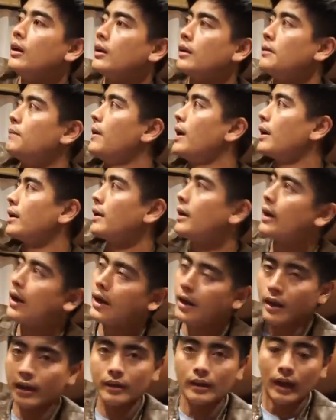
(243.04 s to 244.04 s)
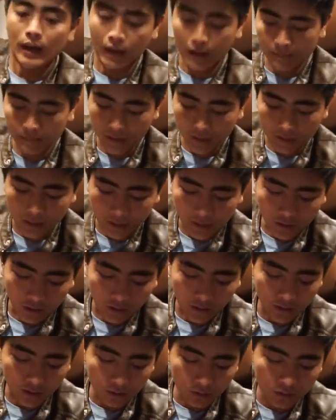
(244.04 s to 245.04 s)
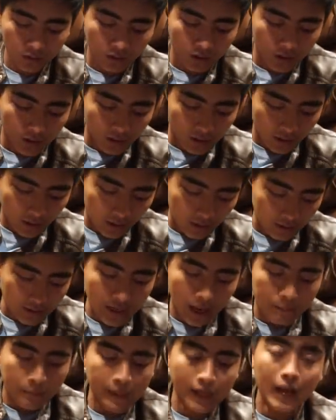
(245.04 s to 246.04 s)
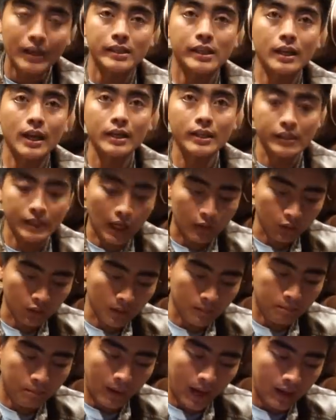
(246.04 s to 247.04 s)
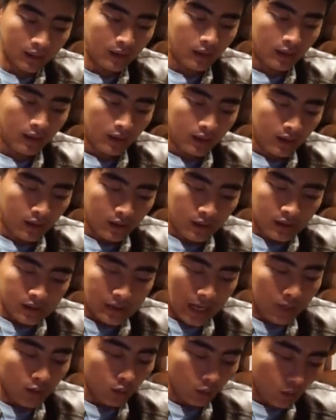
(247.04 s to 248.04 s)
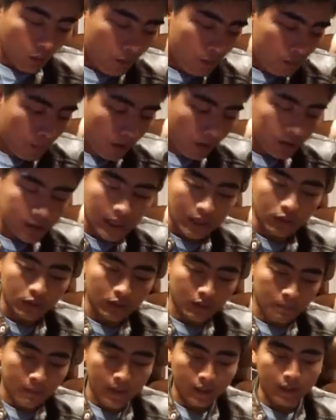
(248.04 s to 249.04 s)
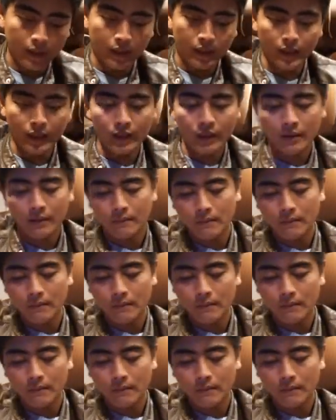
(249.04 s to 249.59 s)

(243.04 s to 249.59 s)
di bagian dalam interior itu uh, diaplikasikan di satu tempat satu tombol satu tempat ini